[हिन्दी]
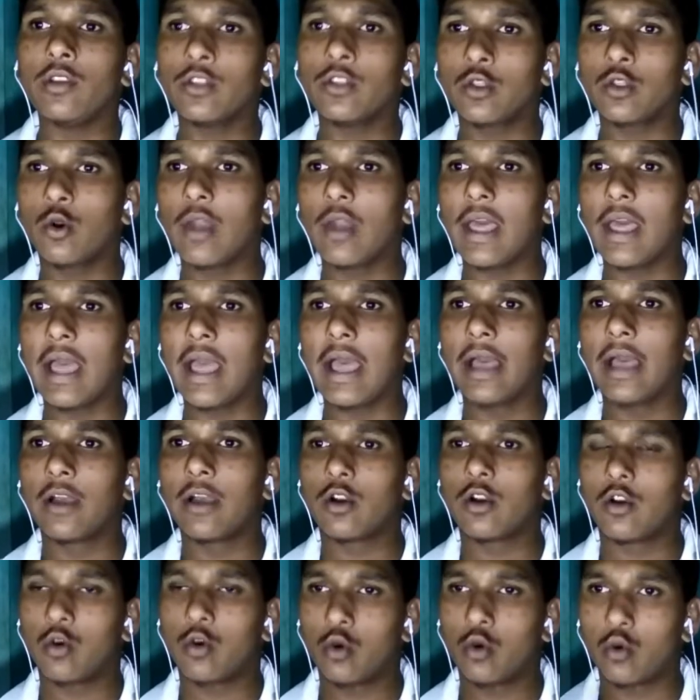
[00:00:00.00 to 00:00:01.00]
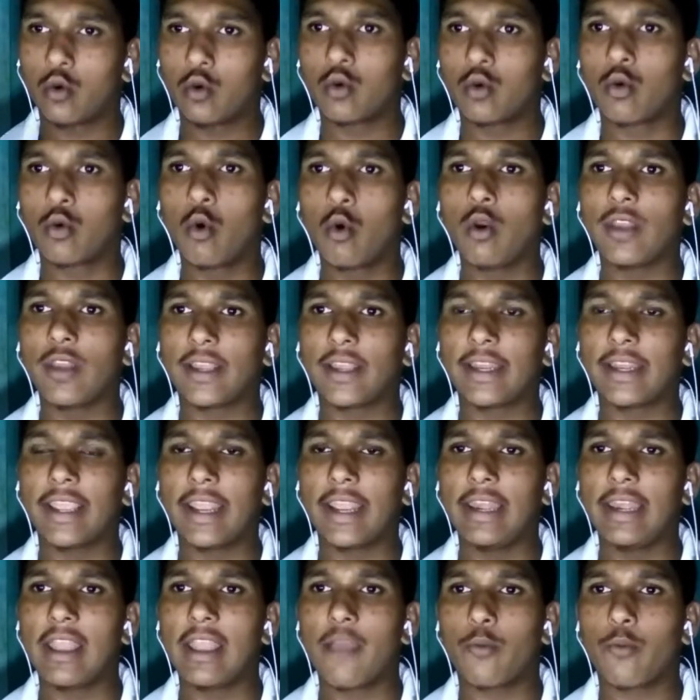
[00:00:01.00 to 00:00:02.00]
थोड़ा कूल रखने
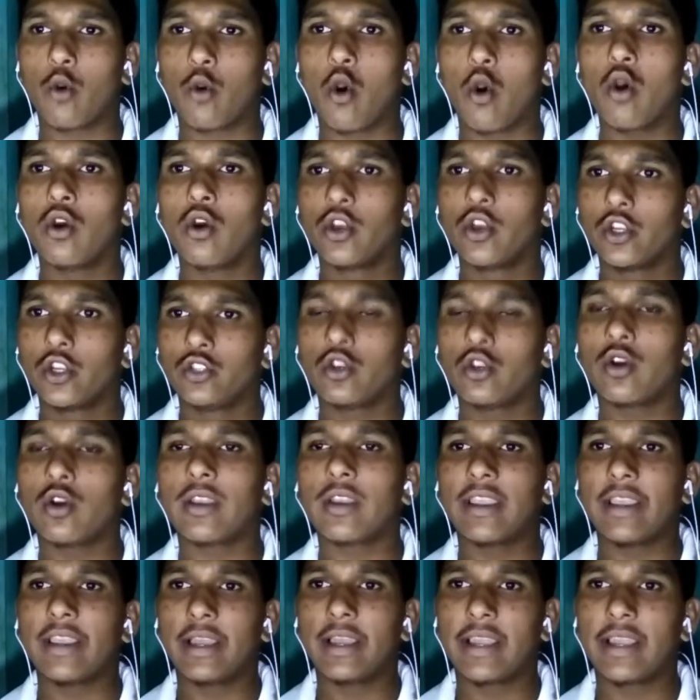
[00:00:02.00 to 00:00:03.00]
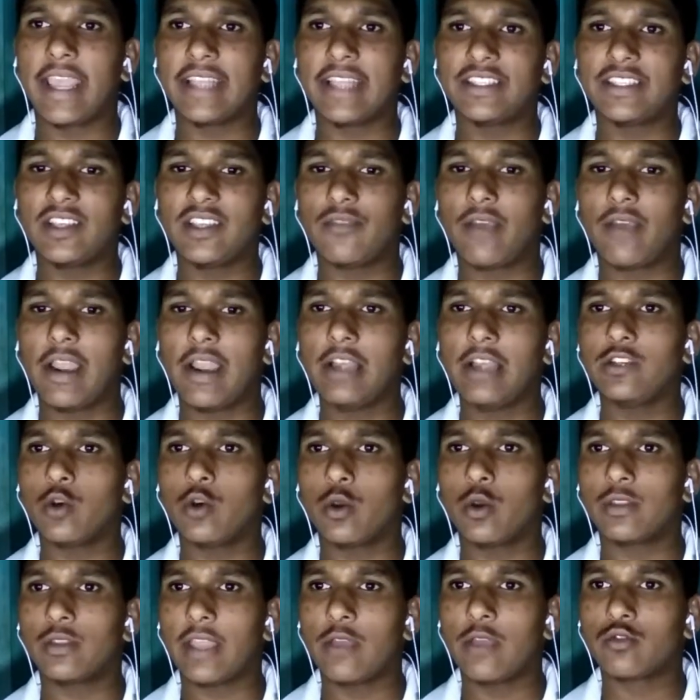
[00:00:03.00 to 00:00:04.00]
के लिए आपको जो कैचे फाइल जो
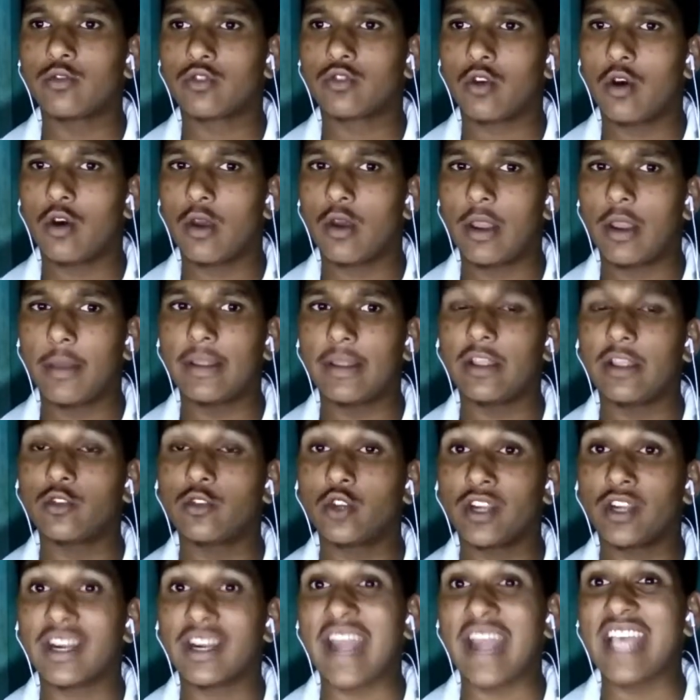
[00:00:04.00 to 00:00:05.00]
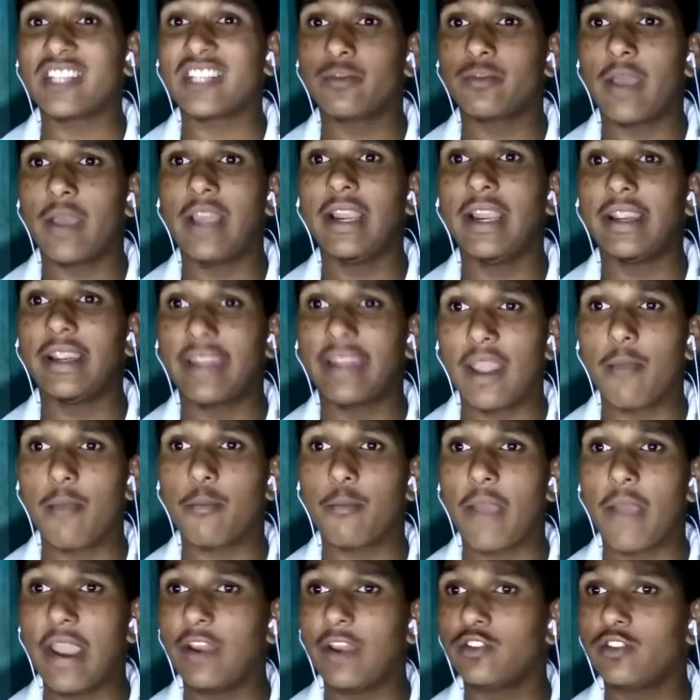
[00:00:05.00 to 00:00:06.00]
होता है उसको जो ट्रास फाइल है टेम्प
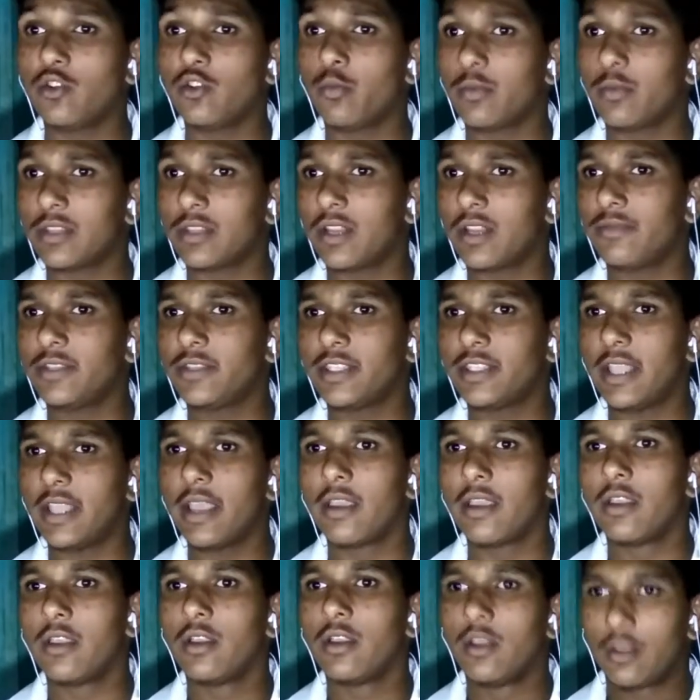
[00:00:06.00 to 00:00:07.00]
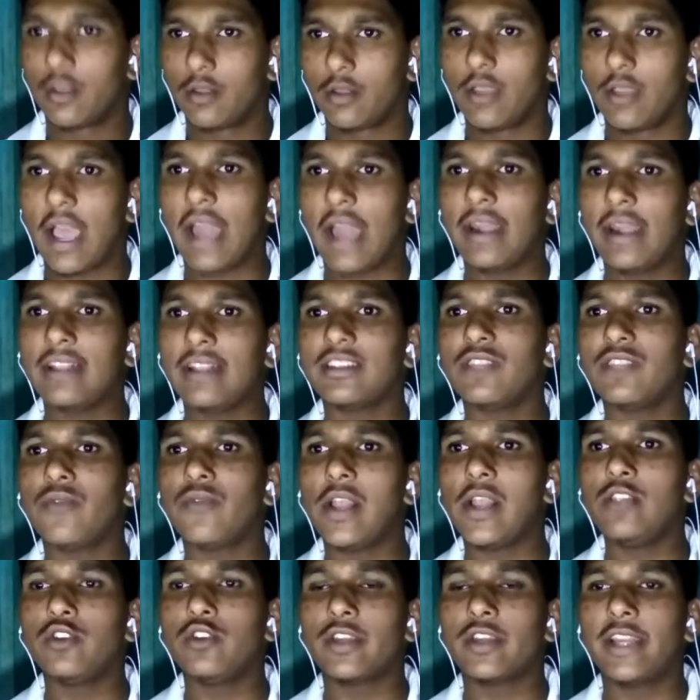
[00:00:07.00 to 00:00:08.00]
फाइल है जो मतलब जैसे अननेसरी
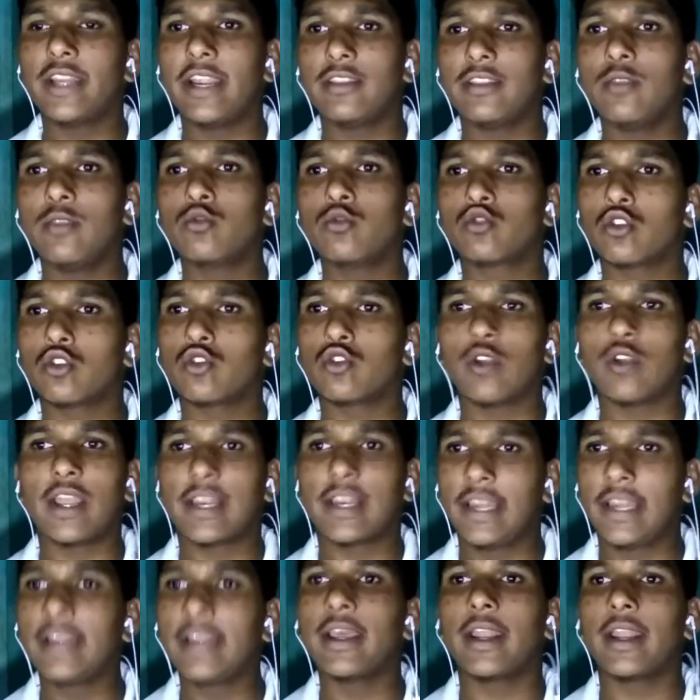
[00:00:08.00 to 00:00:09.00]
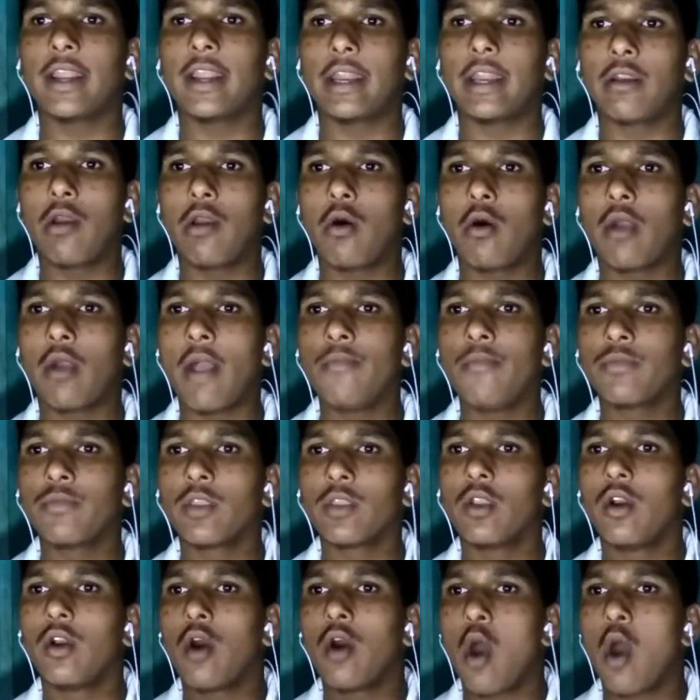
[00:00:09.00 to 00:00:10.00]
फाइल जो क्रिएट थे उसको थोड़ा क्लीन करके रखना होगा
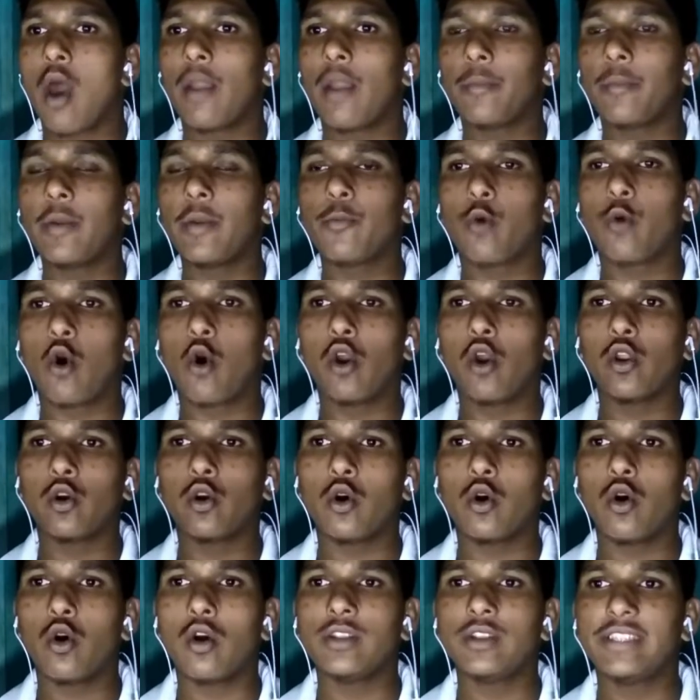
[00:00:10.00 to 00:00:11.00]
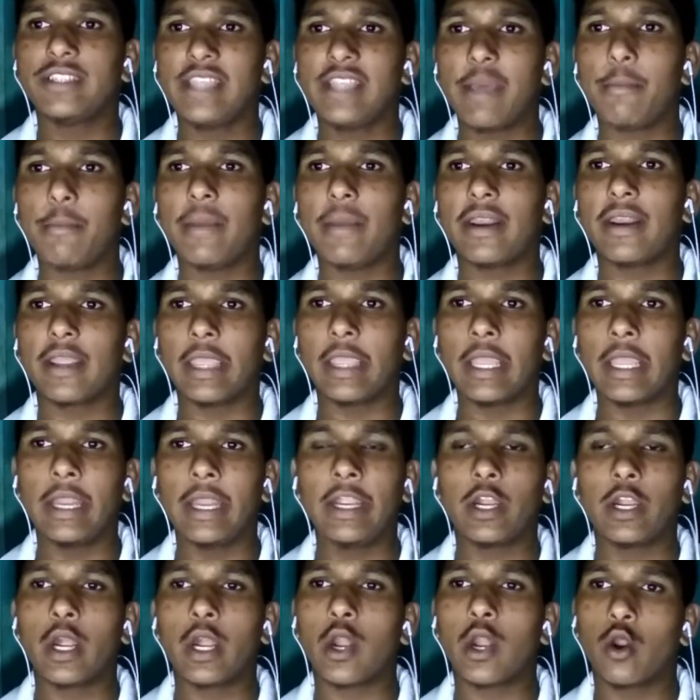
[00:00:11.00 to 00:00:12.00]
और अपने फोन को जेब में रख के
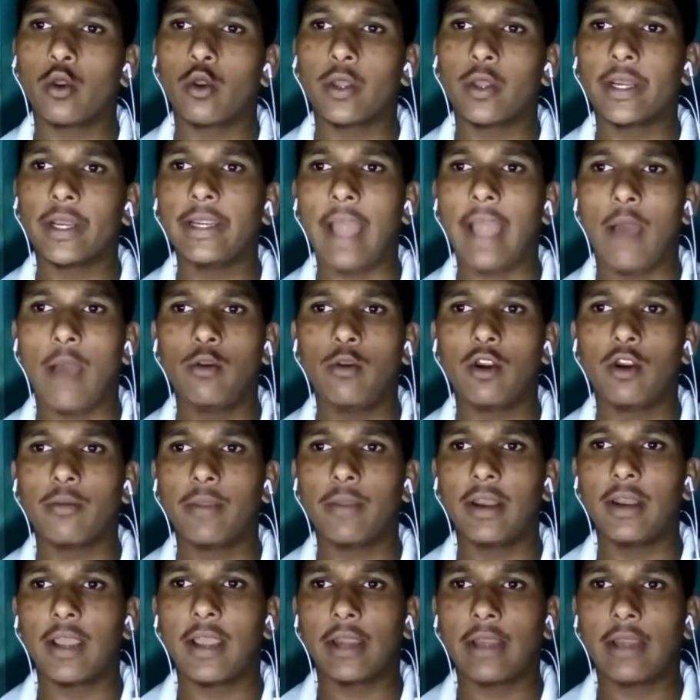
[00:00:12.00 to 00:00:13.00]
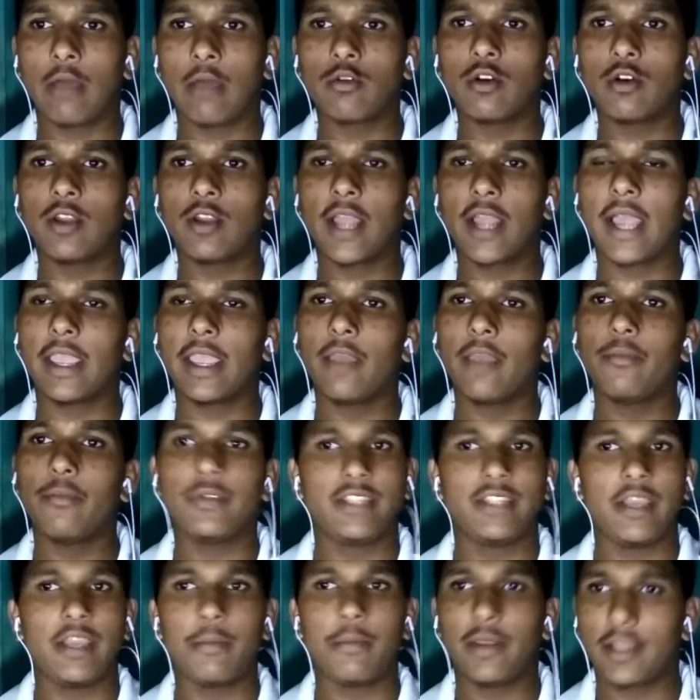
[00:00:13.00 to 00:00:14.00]
इंटरनेट ऑन करके डाउनलोड में डाउनलोड लगा के
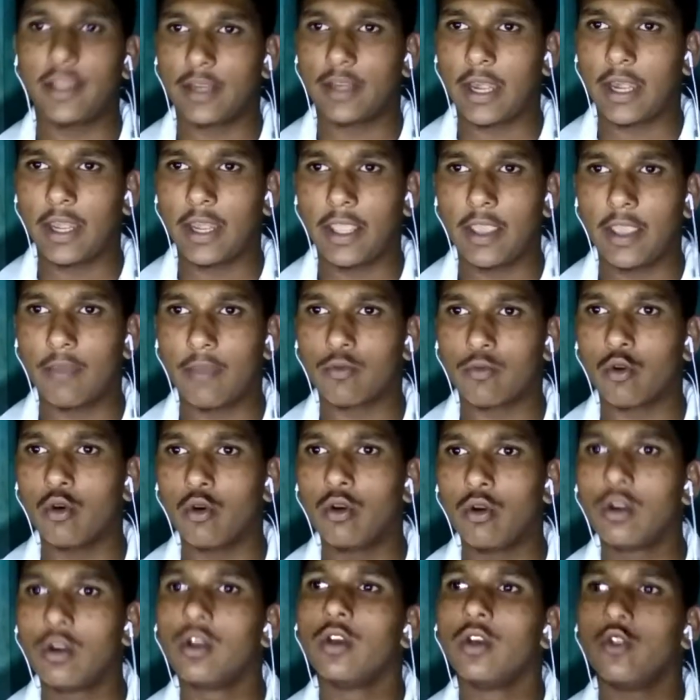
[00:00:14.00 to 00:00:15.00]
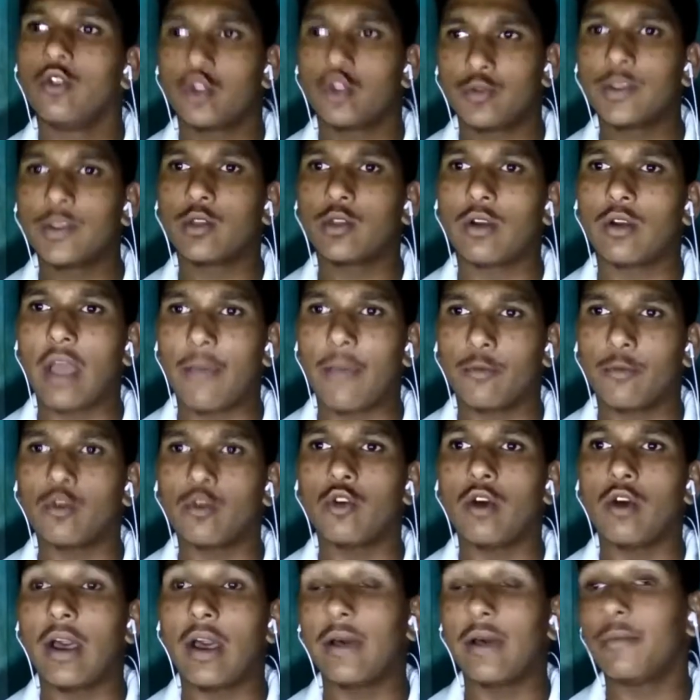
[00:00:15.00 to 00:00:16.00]
जेब में रखना नहीं है आपको उसमें थोड़ा आपको